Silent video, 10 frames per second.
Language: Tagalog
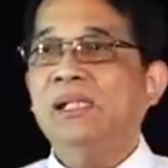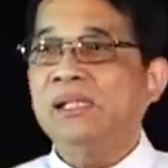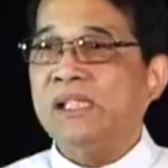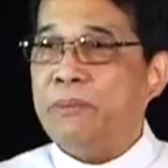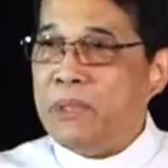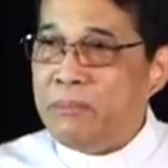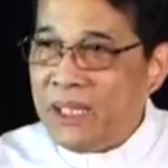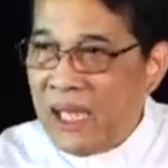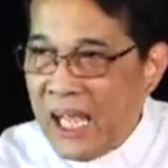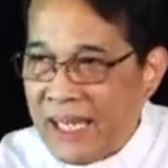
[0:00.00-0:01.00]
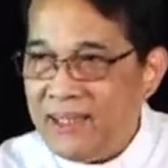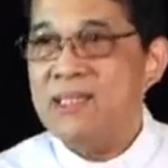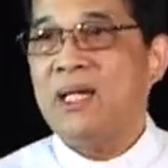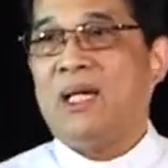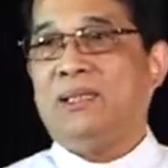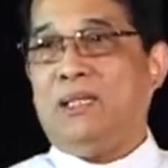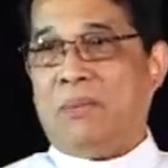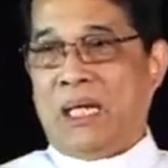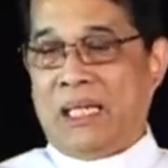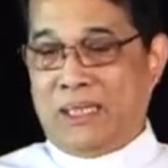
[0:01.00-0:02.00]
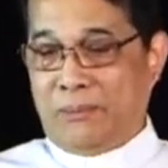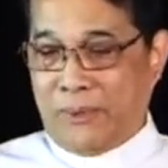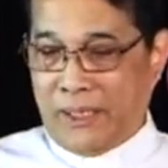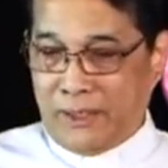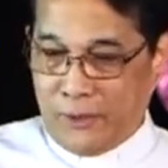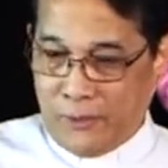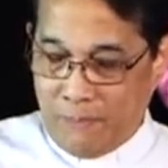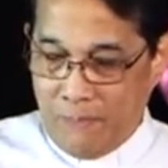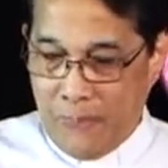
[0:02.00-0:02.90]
at ibibigay sa ating mahal na Panginoon.